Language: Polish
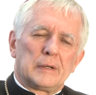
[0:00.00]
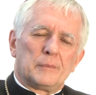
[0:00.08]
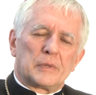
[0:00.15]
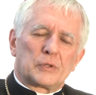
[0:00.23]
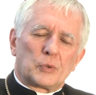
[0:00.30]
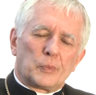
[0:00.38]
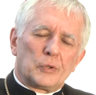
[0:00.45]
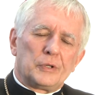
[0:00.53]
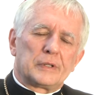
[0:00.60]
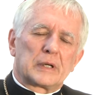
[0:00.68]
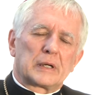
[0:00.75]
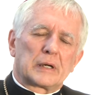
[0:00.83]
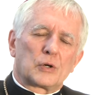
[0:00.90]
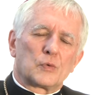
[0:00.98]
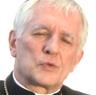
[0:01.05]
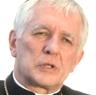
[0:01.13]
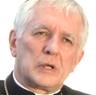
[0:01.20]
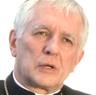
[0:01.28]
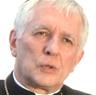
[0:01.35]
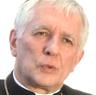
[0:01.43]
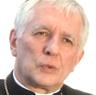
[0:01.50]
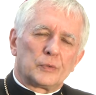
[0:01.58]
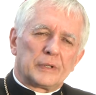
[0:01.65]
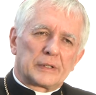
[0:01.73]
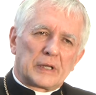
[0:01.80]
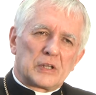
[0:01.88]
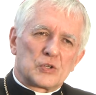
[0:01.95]
metropolitę krakowskiego
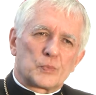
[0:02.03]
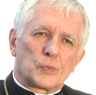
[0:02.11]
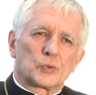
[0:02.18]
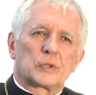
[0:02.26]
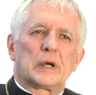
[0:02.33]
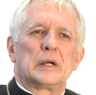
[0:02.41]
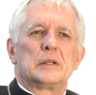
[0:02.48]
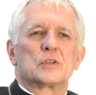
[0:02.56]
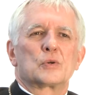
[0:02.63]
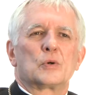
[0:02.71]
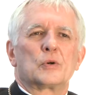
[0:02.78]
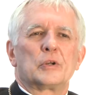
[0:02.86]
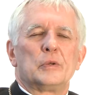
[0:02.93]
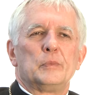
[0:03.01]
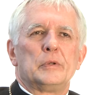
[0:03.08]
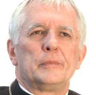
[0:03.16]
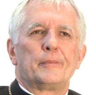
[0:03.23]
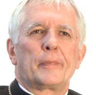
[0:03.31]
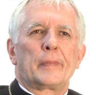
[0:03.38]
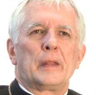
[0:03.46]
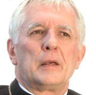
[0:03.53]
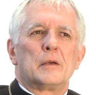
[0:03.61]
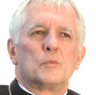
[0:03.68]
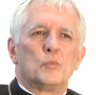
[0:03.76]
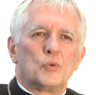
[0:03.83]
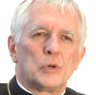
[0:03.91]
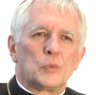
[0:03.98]
na takie spotkanie z chorymi.
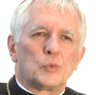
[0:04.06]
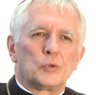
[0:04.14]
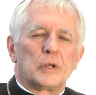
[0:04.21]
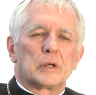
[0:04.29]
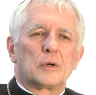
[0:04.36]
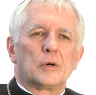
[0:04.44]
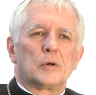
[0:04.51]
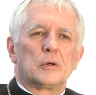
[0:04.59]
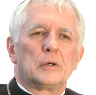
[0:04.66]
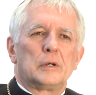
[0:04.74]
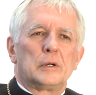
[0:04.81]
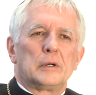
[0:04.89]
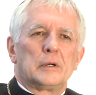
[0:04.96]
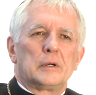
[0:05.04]
Byłem u niego